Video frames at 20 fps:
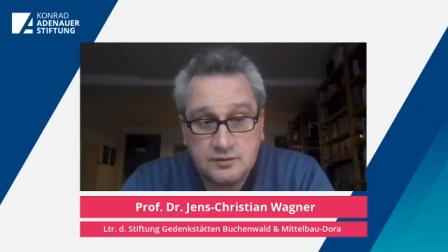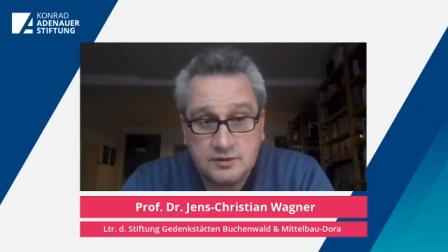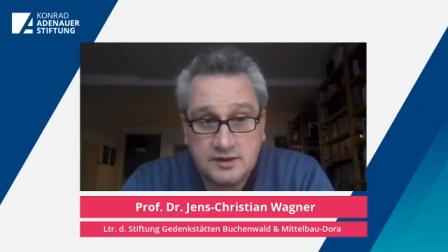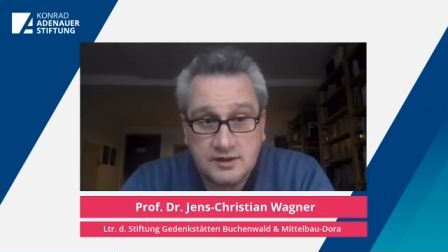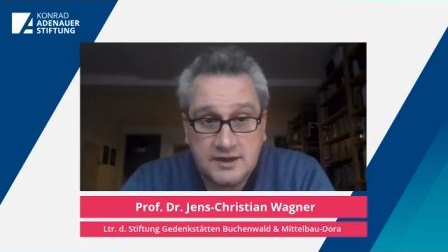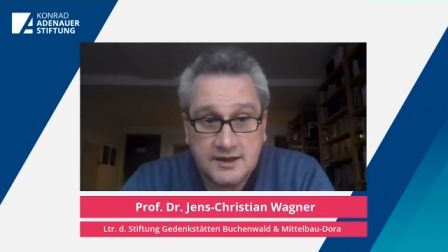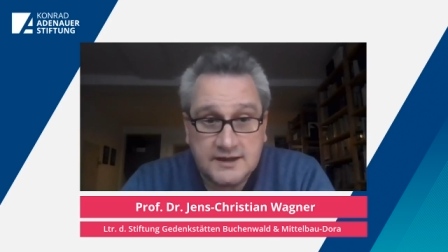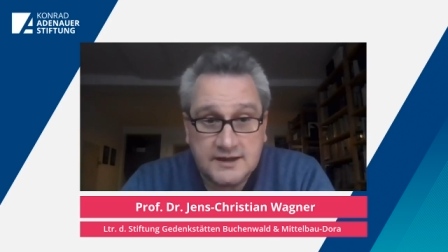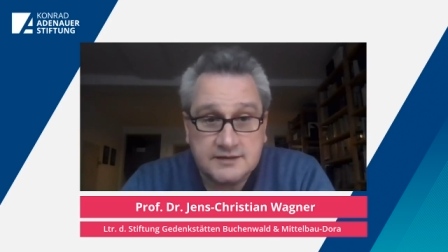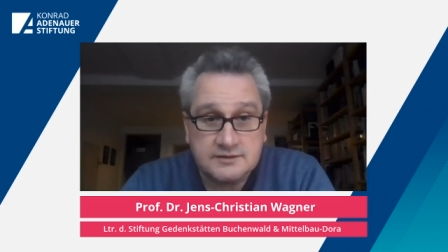
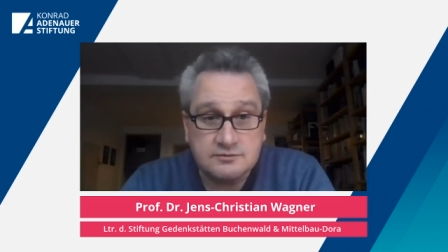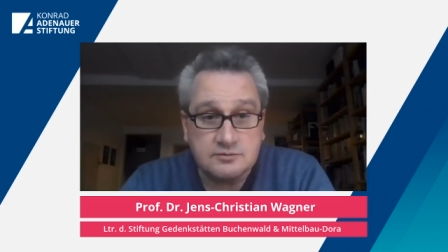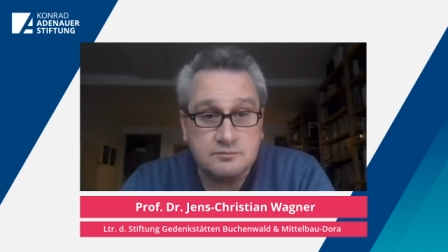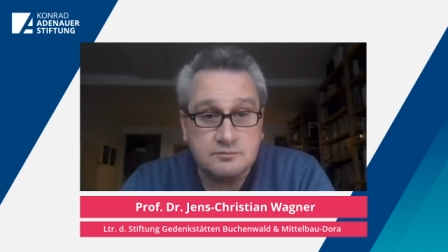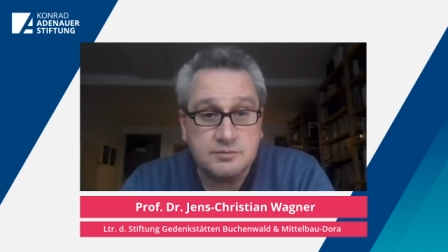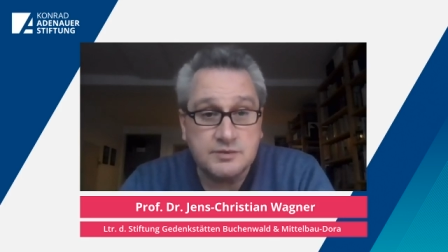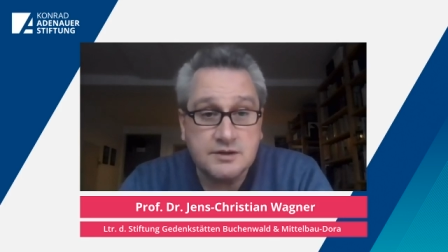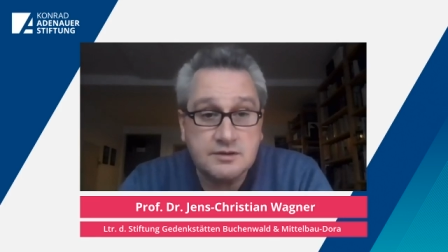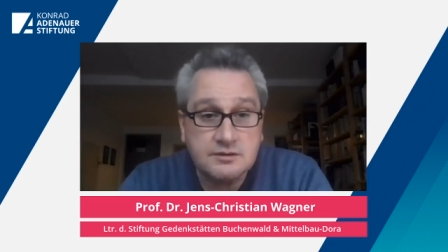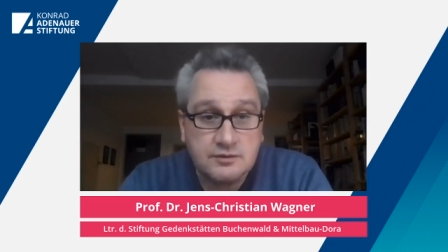Lern-
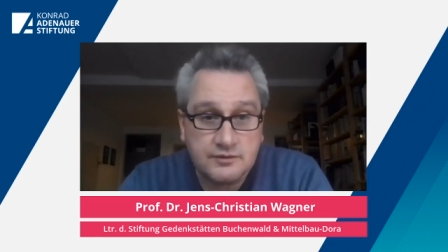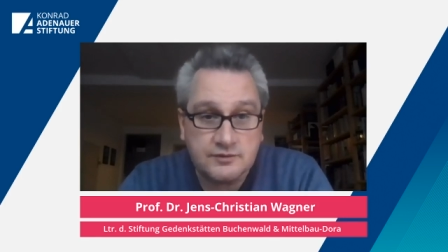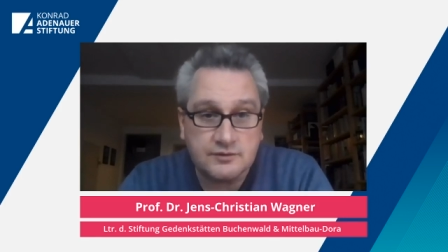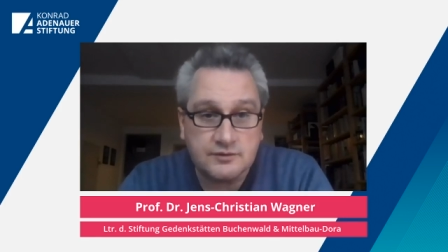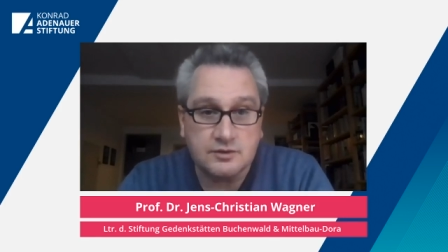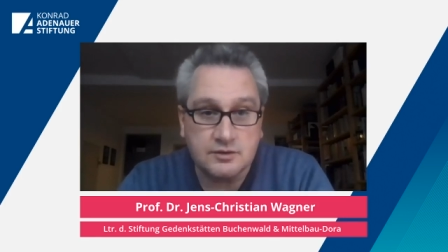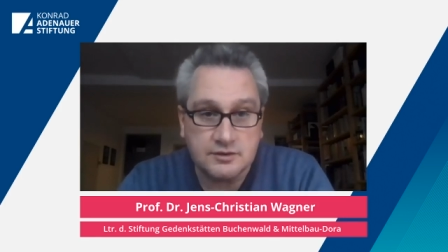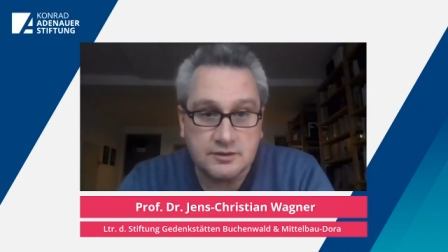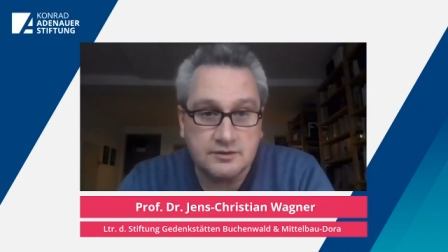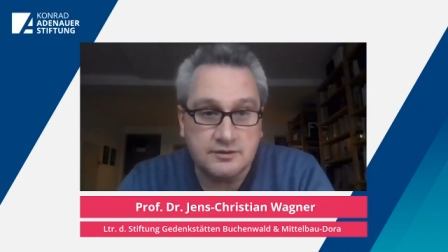und
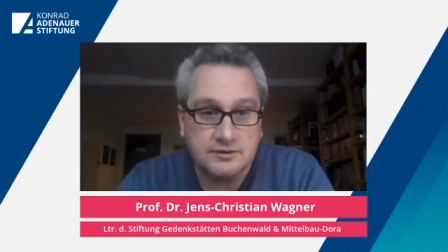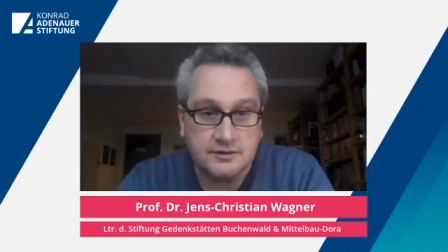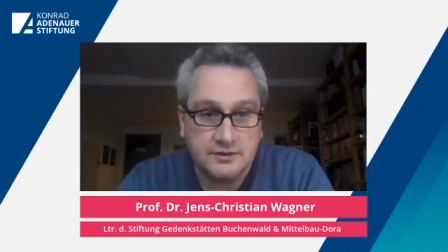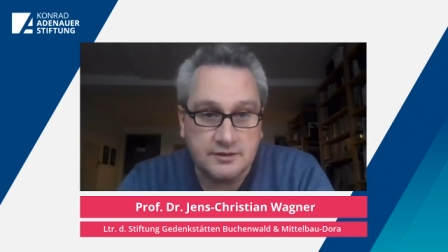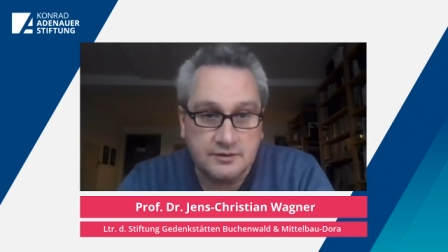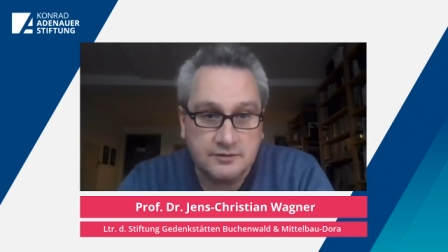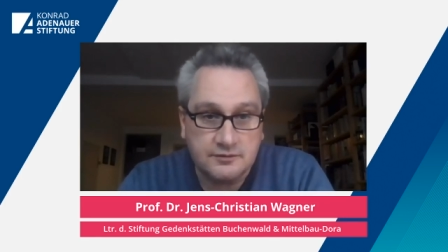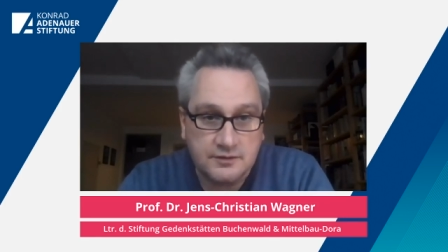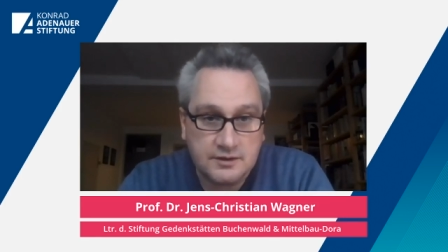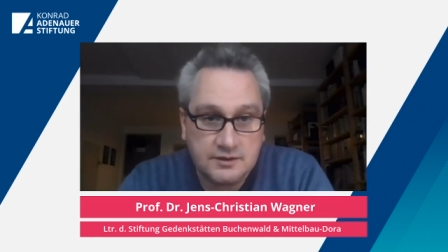
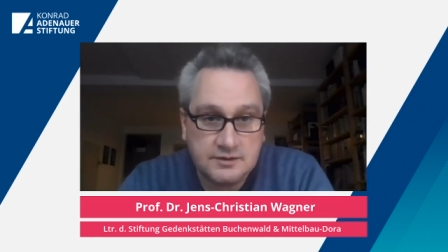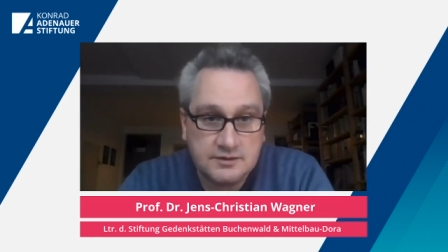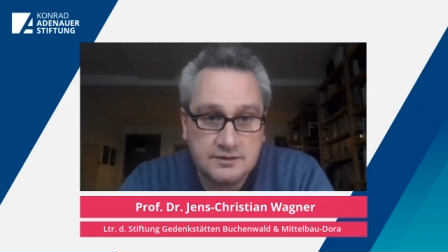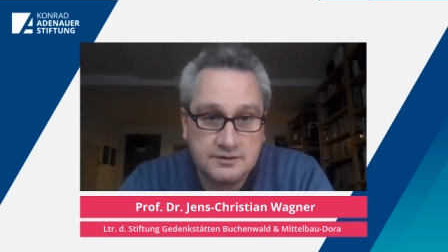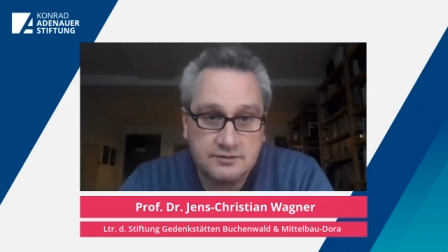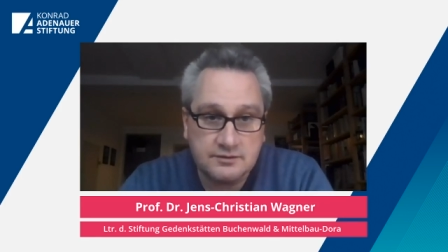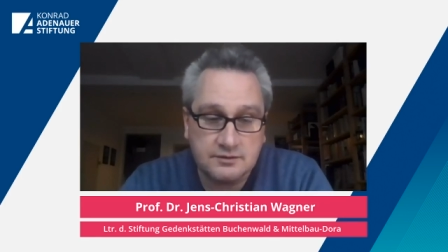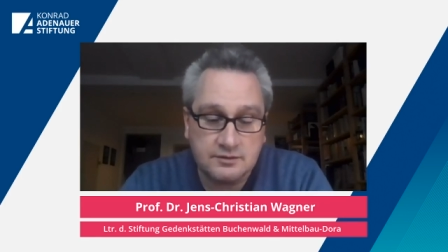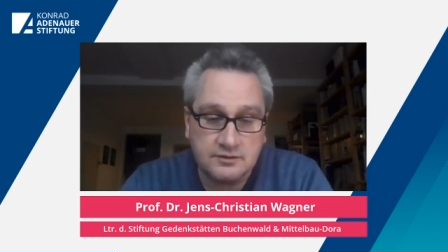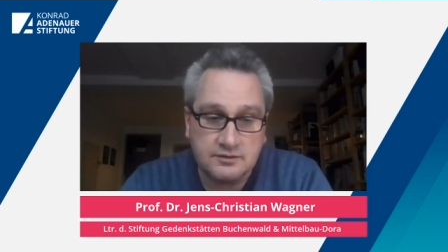Bildungsorten entwickelt.